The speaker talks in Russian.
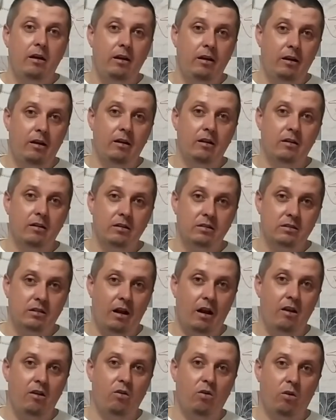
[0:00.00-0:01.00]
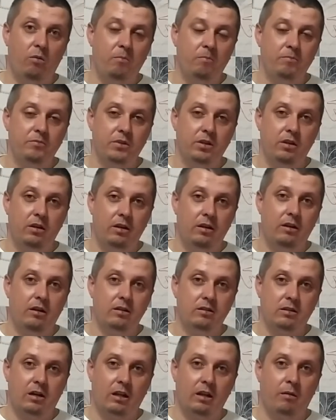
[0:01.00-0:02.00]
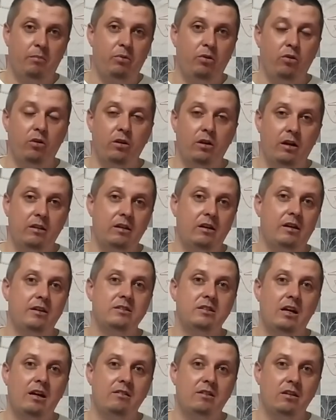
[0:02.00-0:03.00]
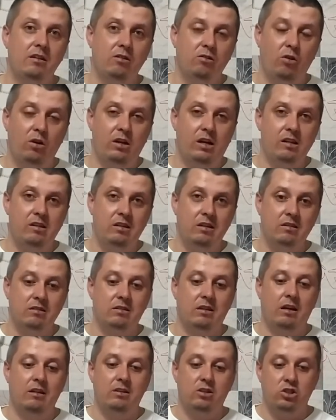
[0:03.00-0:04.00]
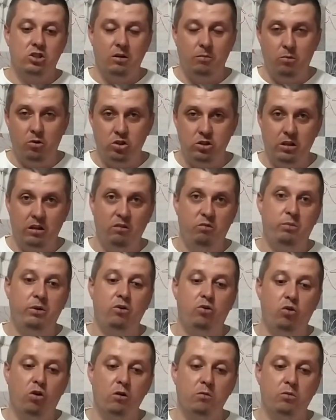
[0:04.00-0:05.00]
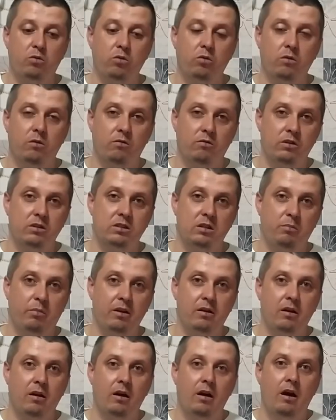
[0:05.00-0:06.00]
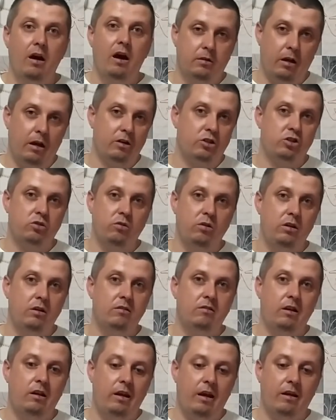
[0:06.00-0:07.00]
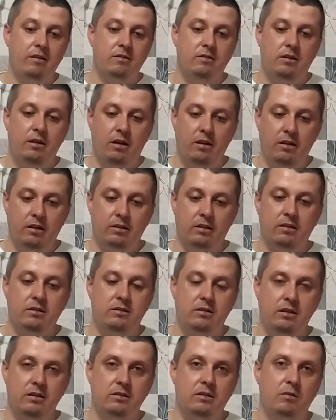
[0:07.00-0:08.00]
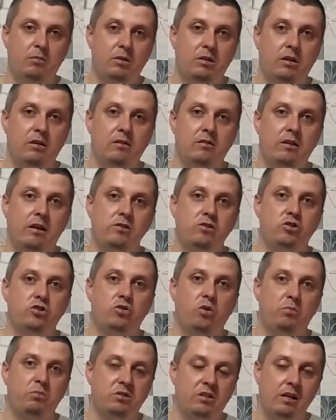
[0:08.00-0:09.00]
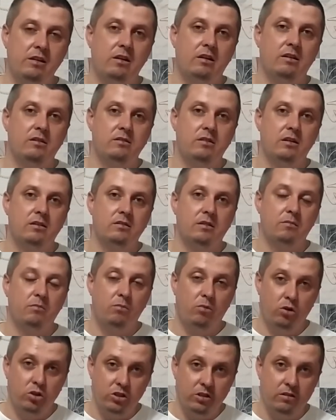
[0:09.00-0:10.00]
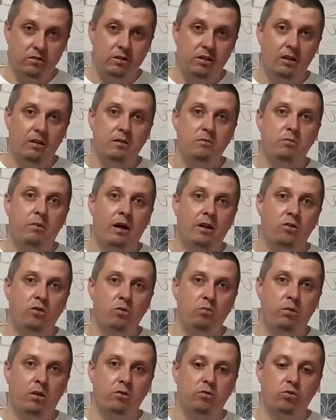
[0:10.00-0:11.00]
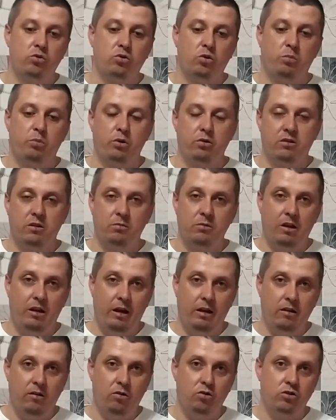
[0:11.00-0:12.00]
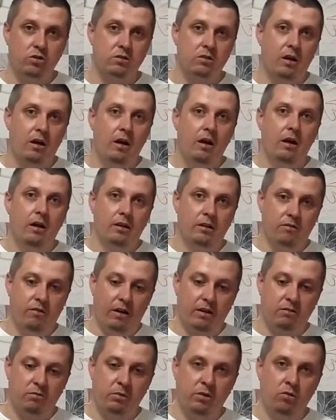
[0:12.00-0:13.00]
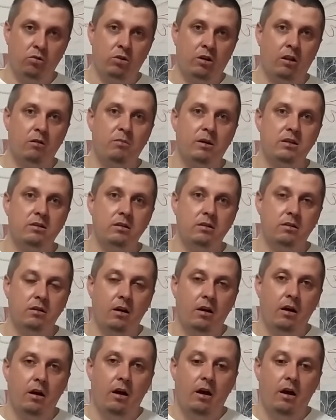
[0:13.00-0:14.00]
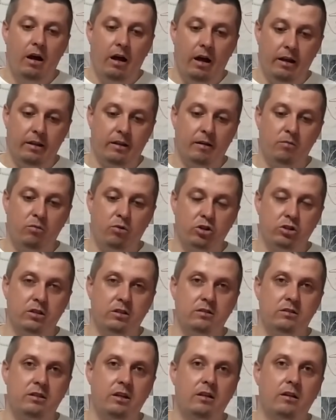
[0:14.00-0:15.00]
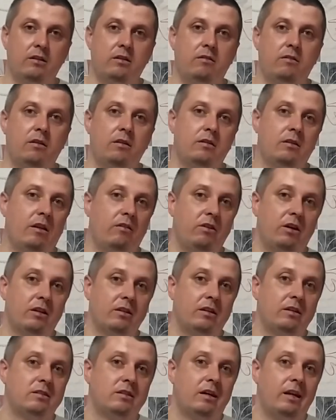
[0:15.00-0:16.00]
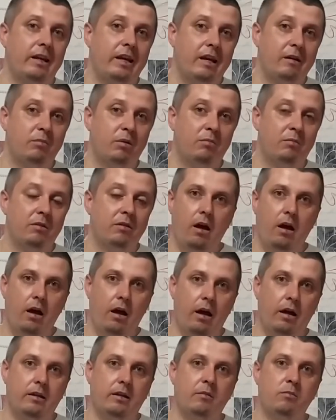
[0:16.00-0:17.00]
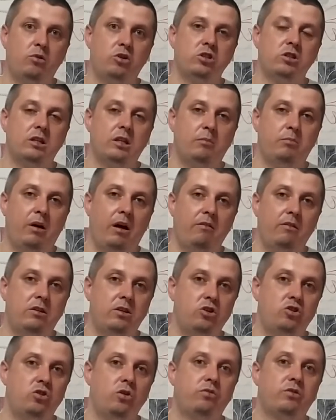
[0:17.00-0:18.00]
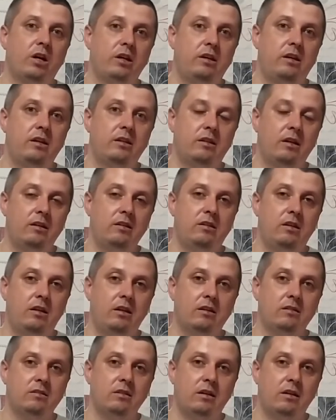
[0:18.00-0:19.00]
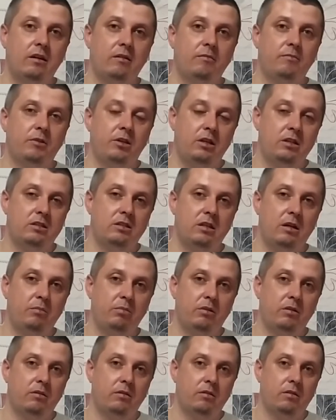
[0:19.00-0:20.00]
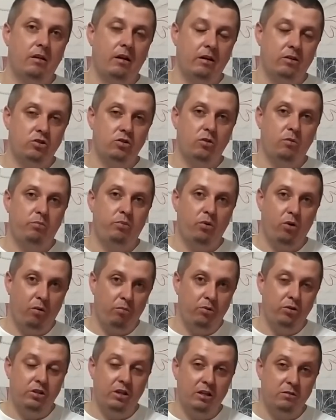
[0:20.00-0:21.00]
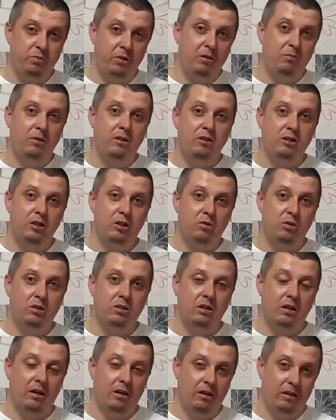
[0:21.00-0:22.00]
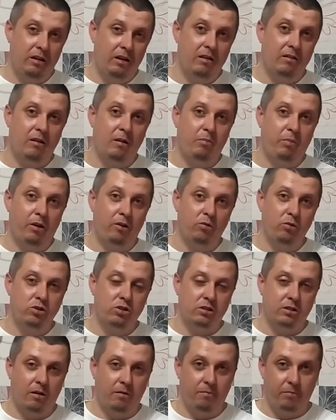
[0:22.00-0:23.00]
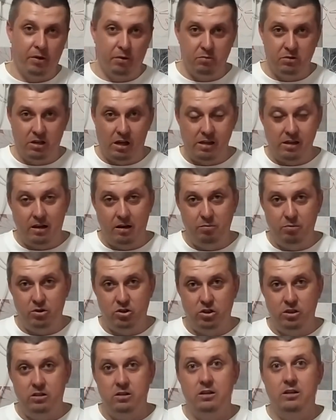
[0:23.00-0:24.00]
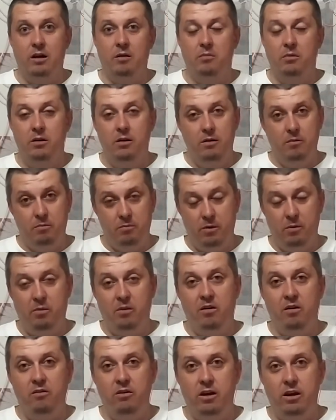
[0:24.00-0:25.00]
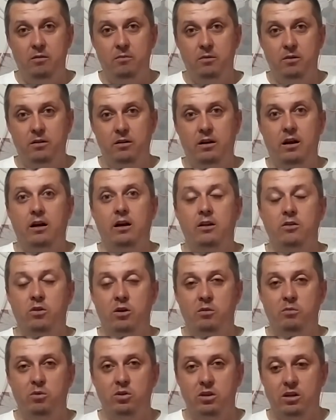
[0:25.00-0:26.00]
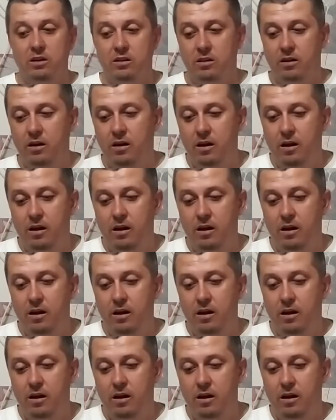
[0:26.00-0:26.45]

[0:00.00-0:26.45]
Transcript: Или с льном, или с коноплей. Это касается не только теста, это же можно и в прикормку высыпать. Так что если я сделал это с тестом, это не значит, что обязательно с тестом. Можно сделать манную болтушку, просто мне лень ее сейчас 20 минут колбатить. Это можно сделать, наверное, и с хлебом. Это можно добавить еще в какие-то интересные рецепты. Так что пробуйте, экспериментируйте. Если получится, обязательно пишите нам. Мы проверим, как оно работает.